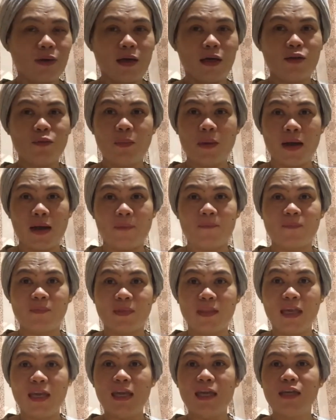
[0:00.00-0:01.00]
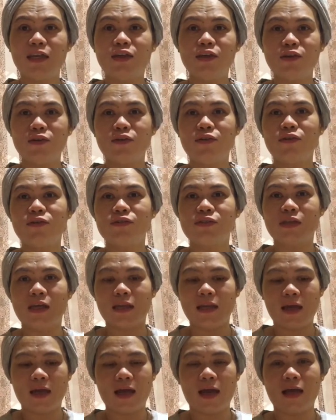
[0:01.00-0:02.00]
ano ba, thank you sa
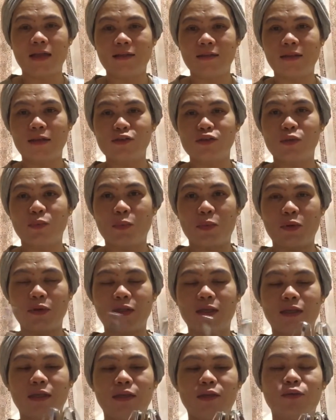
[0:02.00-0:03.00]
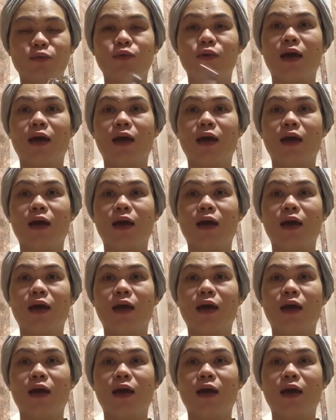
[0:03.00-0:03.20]
lahat ng support na ninyo.